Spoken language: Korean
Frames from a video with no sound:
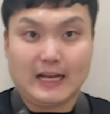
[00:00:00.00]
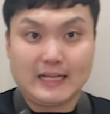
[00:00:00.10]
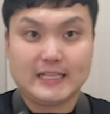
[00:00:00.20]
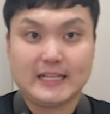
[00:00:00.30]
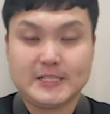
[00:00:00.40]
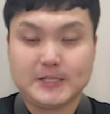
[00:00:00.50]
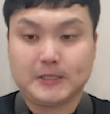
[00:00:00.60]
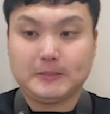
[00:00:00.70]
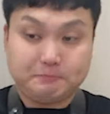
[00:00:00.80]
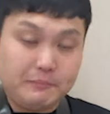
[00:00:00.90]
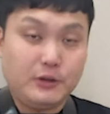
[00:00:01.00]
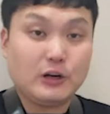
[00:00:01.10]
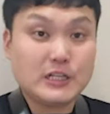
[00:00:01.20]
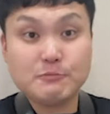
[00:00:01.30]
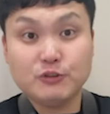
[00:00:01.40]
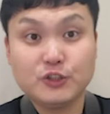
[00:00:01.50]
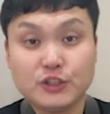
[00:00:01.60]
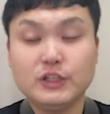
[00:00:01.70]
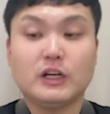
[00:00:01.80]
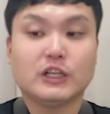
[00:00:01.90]
아시겠죠? 필요하신
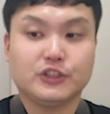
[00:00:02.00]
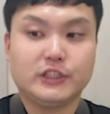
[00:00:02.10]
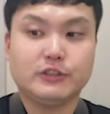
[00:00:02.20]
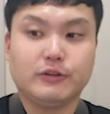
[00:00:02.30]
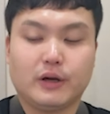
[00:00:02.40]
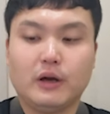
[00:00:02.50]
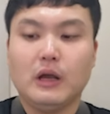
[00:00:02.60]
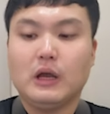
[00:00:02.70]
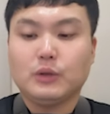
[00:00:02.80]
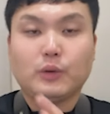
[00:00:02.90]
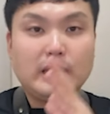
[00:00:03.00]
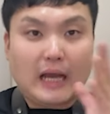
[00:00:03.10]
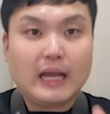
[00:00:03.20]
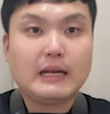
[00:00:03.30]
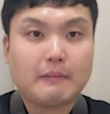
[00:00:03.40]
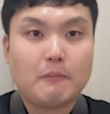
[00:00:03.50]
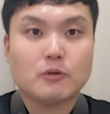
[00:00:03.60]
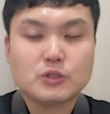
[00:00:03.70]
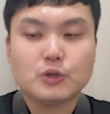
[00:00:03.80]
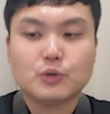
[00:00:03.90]
분들은 연락 주시고요. 또 이 강의를
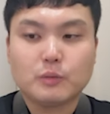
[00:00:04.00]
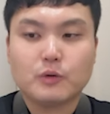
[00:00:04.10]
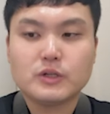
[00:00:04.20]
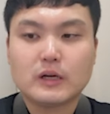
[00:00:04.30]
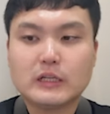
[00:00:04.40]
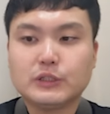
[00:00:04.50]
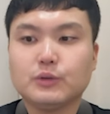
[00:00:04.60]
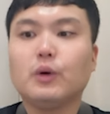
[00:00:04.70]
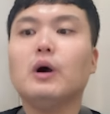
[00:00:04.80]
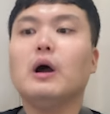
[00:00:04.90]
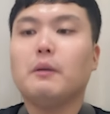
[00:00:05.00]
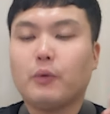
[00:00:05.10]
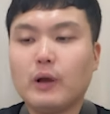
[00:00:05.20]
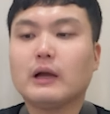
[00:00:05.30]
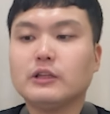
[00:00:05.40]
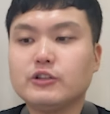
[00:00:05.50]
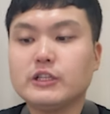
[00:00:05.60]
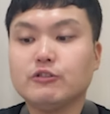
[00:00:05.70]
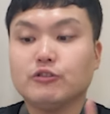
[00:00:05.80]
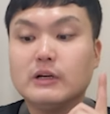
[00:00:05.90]
반복적으로 보셔가지고 보약하던
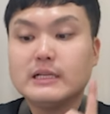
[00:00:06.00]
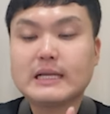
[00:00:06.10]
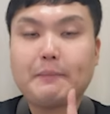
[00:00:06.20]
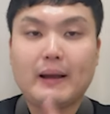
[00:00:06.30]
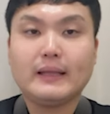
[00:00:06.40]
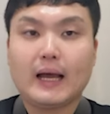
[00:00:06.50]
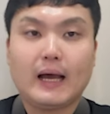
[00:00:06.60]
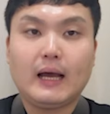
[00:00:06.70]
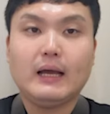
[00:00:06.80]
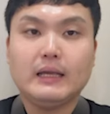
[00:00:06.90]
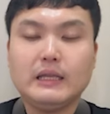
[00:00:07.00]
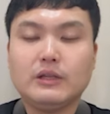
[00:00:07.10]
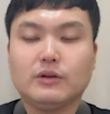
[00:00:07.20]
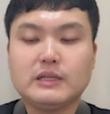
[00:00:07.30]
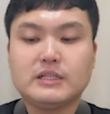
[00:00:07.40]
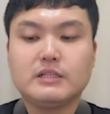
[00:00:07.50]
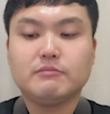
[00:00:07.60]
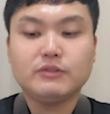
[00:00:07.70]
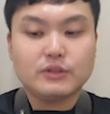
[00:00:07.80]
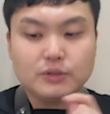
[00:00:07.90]
친구 샵 하나 있는 거 있으신
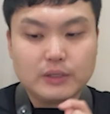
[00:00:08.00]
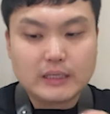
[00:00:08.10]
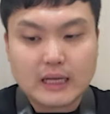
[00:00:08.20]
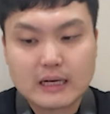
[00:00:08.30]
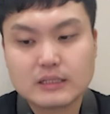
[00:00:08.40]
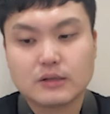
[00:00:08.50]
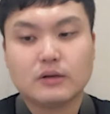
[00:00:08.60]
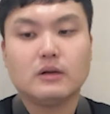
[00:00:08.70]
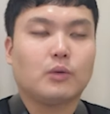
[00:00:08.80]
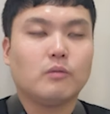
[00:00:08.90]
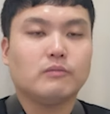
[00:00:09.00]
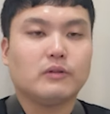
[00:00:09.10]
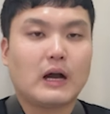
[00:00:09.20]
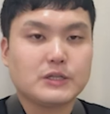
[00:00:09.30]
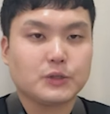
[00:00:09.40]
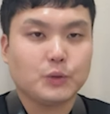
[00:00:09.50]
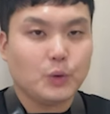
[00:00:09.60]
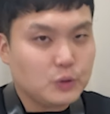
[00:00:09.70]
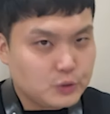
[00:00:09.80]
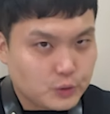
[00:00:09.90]
분들은 이렇게 따라서
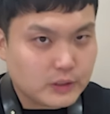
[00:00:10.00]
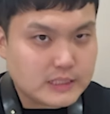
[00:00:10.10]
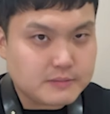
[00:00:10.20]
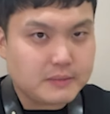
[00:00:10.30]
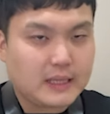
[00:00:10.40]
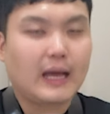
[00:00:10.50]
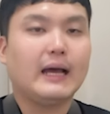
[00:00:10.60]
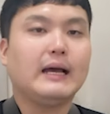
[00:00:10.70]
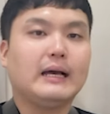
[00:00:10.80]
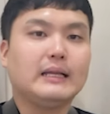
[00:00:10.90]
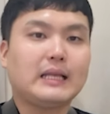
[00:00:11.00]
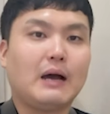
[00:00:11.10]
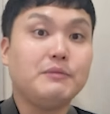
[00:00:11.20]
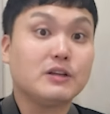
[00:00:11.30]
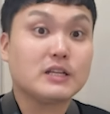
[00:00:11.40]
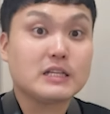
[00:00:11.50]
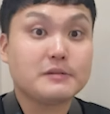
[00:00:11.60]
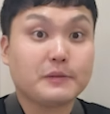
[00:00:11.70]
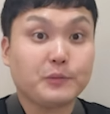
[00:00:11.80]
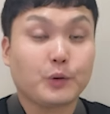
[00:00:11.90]
공부하셔도 좋겠습니다. 다음 영상에서
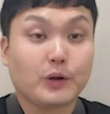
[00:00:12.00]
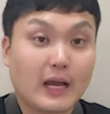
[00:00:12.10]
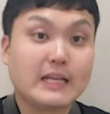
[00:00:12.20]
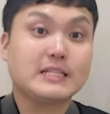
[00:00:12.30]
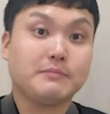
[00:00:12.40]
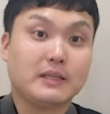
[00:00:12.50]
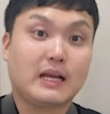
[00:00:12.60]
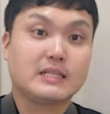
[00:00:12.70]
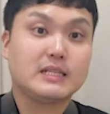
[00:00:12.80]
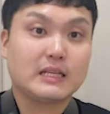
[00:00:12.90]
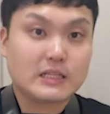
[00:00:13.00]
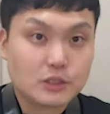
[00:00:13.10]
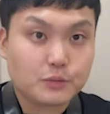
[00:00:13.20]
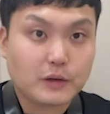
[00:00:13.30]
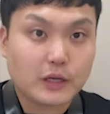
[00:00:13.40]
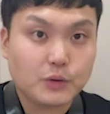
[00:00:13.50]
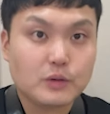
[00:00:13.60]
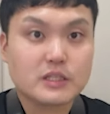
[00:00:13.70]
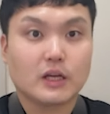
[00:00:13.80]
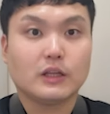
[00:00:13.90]
뵙도록 하겠습니다. 지금까지 색소폰
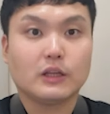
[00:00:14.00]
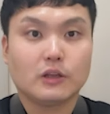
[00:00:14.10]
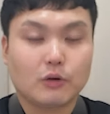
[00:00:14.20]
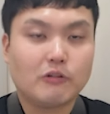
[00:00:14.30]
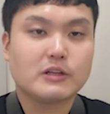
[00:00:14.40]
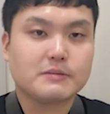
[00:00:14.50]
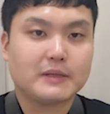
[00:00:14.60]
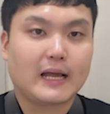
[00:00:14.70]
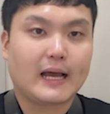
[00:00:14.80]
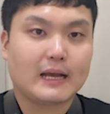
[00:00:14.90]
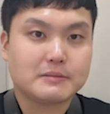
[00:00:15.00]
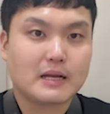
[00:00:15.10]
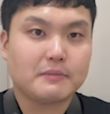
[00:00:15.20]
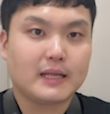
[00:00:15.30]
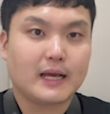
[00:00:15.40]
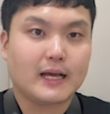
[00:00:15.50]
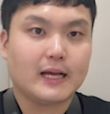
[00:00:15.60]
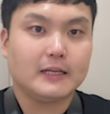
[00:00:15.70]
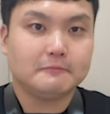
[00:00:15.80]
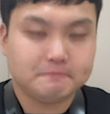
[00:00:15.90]
학교 전광우였습니다.
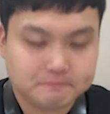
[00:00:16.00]
감사합니다.